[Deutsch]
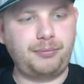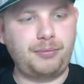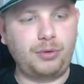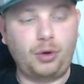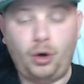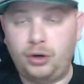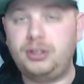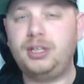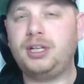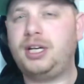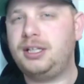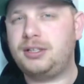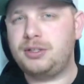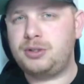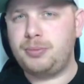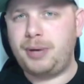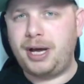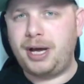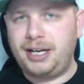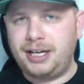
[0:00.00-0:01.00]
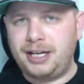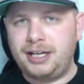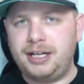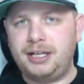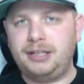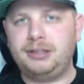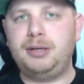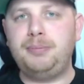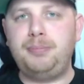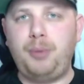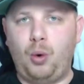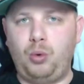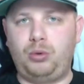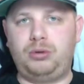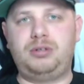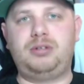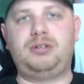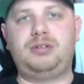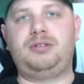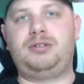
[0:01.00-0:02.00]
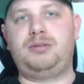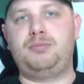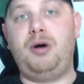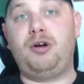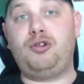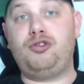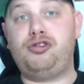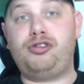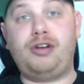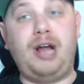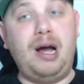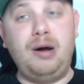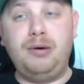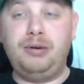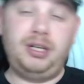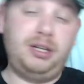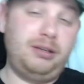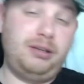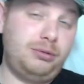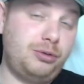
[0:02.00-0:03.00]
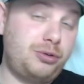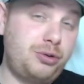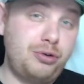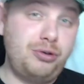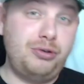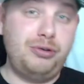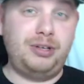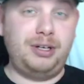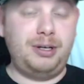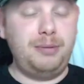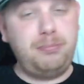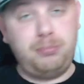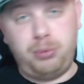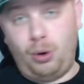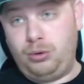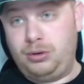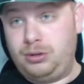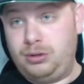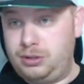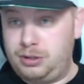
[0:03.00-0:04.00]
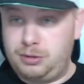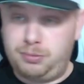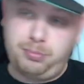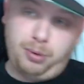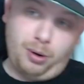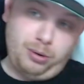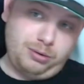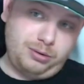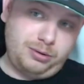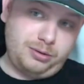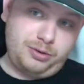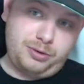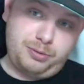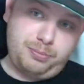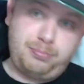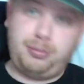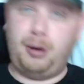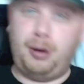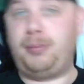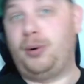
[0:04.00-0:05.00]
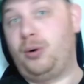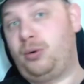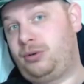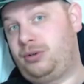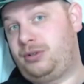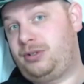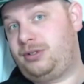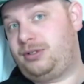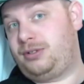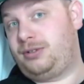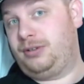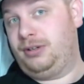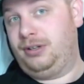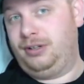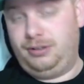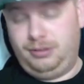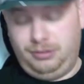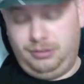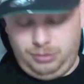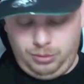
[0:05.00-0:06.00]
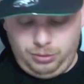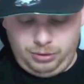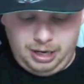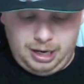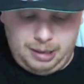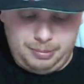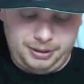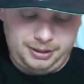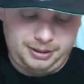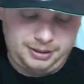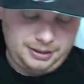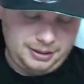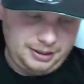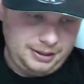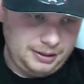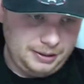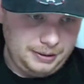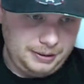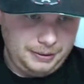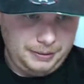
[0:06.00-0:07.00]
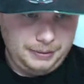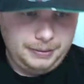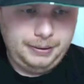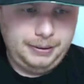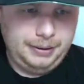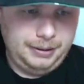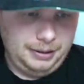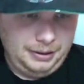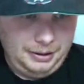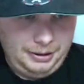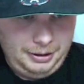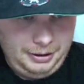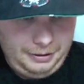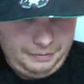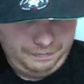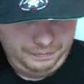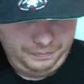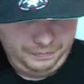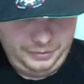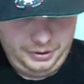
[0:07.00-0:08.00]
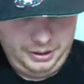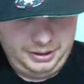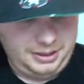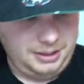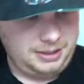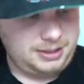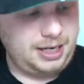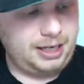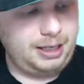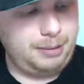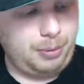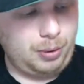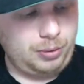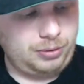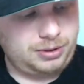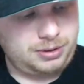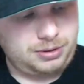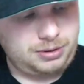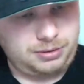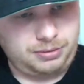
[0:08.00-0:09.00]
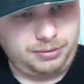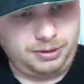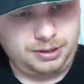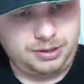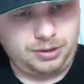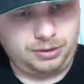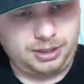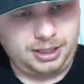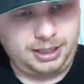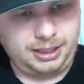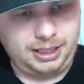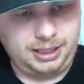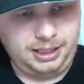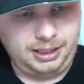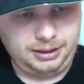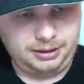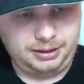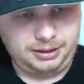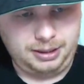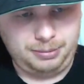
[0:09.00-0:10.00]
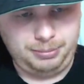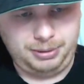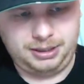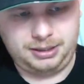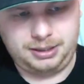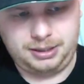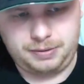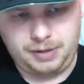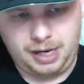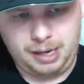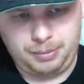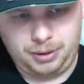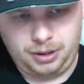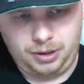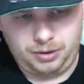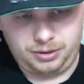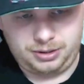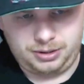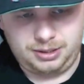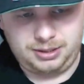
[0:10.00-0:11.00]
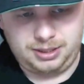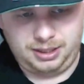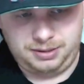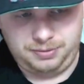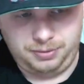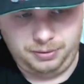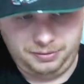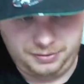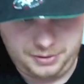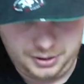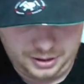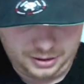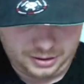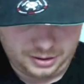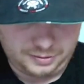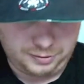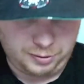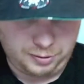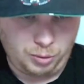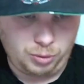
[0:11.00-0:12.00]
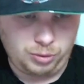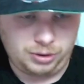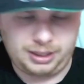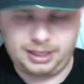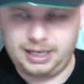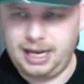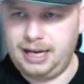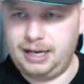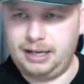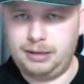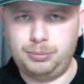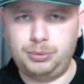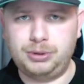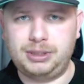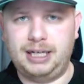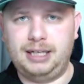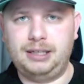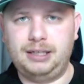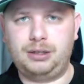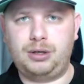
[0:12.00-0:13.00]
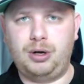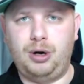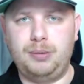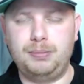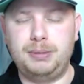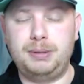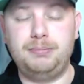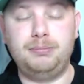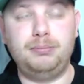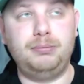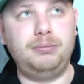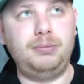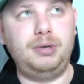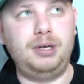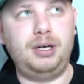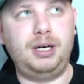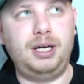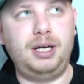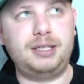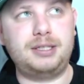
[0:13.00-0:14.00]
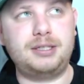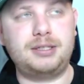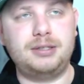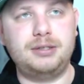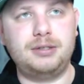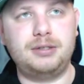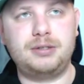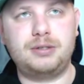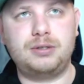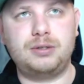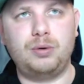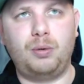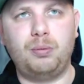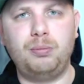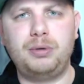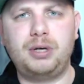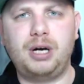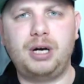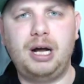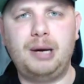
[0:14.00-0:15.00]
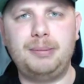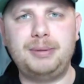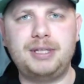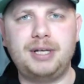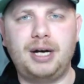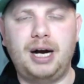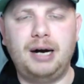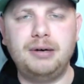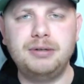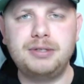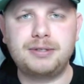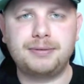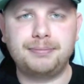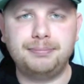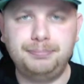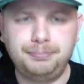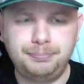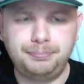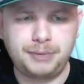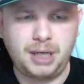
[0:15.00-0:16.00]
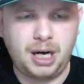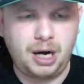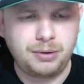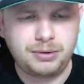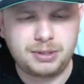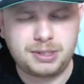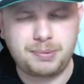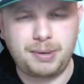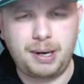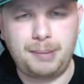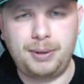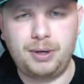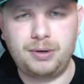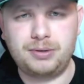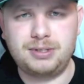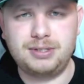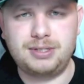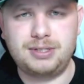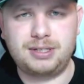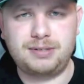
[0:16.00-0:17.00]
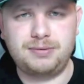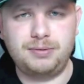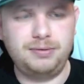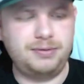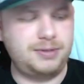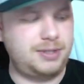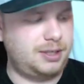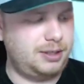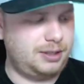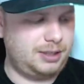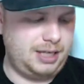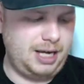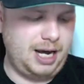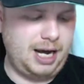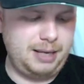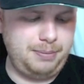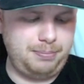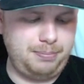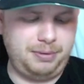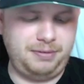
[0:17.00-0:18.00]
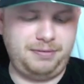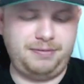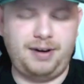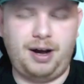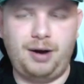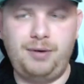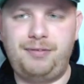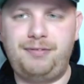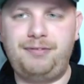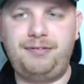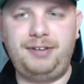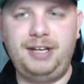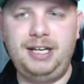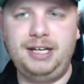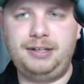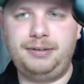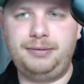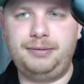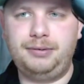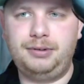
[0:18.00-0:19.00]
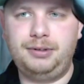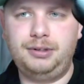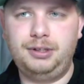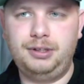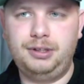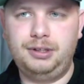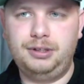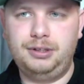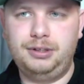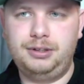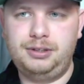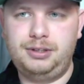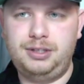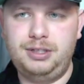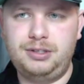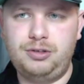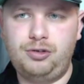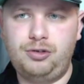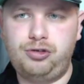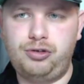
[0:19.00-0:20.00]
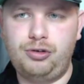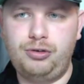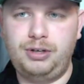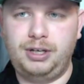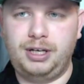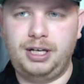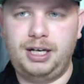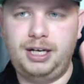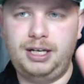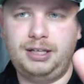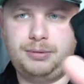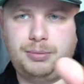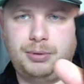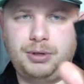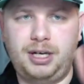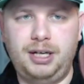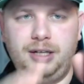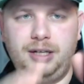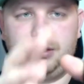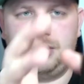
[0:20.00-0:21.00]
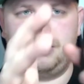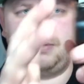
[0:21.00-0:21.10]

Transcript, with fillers: Heute geht es um eine geregelte Box. Man staune und höre Box, Box, Box. Unglaublich. Es ist eine Box, wie gesagt, eine geregelte mit 2x18650er. Das Vorgängermodell kam im letzten Sommer, glaube ich, raus. Auch 2x18650er, die IPv4. Dieses schöne Gerät, man kennt das